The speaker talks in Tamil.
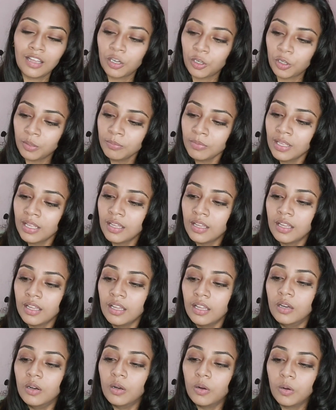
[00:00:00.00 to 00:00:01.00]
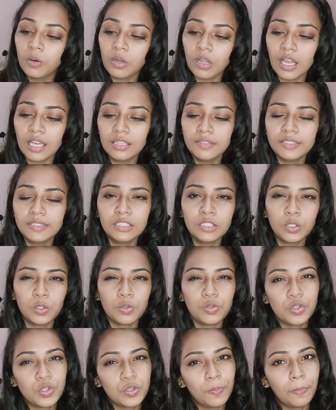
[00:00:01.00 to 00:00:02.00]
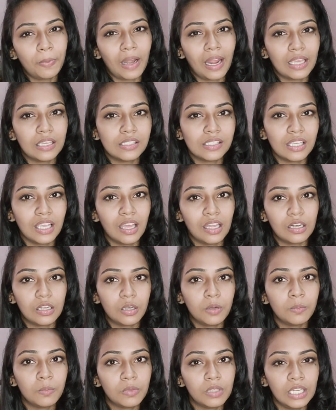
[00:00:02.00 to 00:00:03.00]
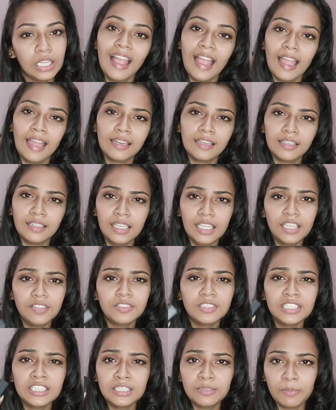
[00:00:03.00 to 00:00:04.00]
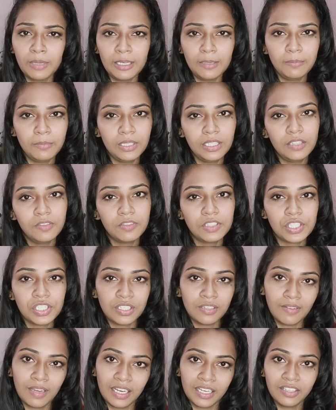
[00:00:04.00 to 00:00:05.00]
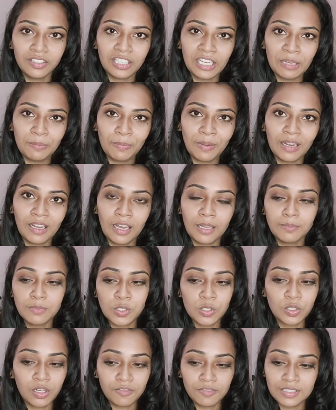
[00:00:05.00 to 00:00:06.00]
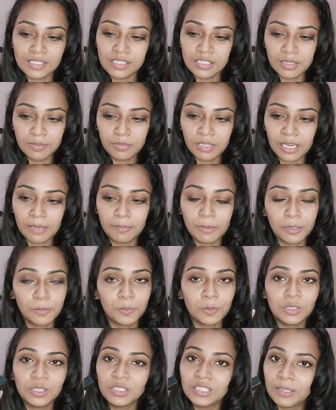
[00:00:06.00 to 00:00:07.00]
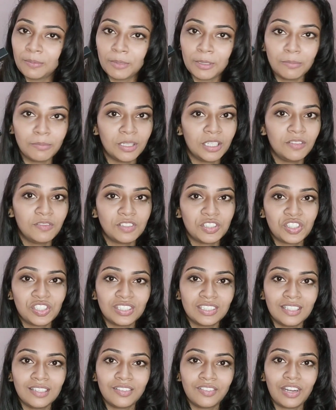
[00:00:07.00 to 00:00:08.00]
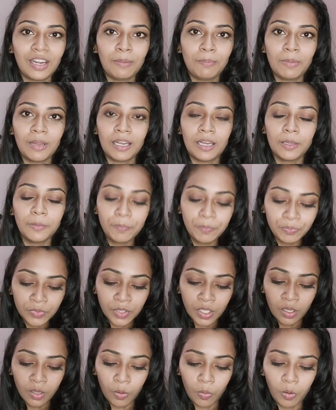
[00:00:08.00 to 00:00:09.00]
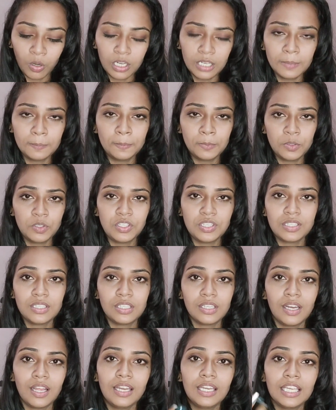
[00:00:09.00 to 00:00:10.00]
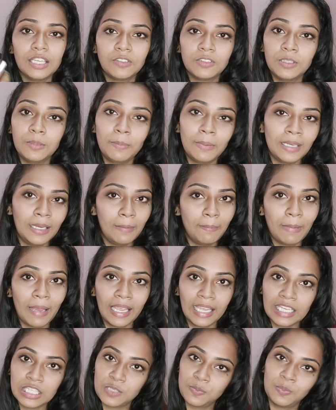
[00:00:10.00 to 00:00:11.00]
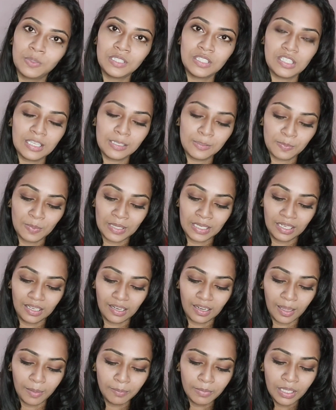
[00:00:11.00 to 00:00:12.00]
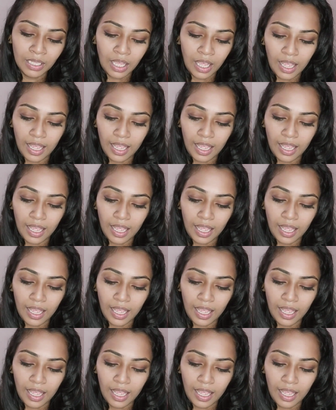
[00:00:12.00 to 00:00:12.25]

நல்லாயிருக்கும் அது வந்து கொஞ்சம் ப்ரைஸியாக இருக்கும் அண்ட் நீங்கள் வந்து இந்த மாதிரி மினி வெர்ஷன் வாங்கி ட்ரை பண்ணலாம் ஸோ நான் ஃபர்ஸ்ட் டைம் ட்ரை பண்ணும்போது இந்த மாதிரி மினி வெர்ஷன் தான் ட்ரை பண்ணேன் உங்களுக்கு பிடிச்சிருக்குன்னா நீங்கள் வந்து பெரிய பேக்கேஜ் பர்ச்சேஸ் பண்ணிக்கலாம்